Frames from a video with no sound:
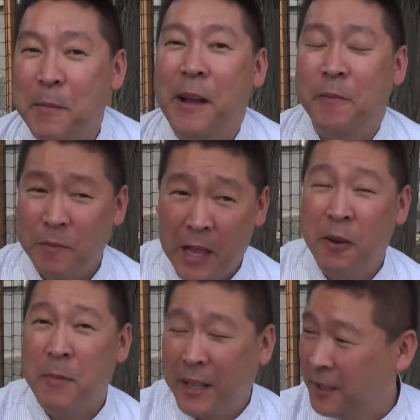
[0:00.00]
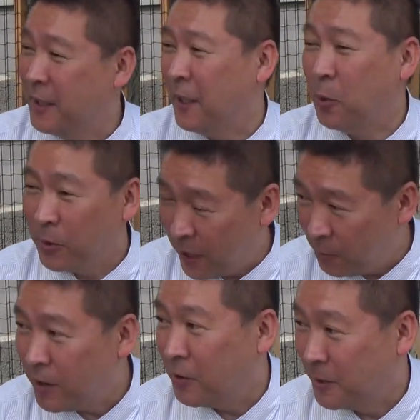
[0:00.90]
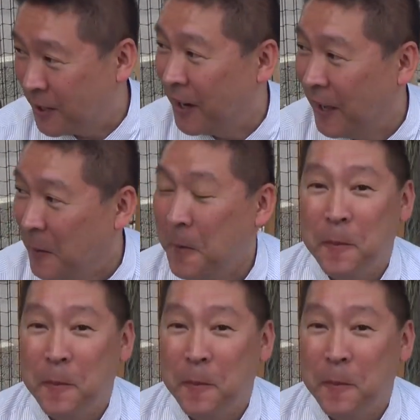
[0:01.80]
あの、まあ、あの前田先生東大法学部ですから、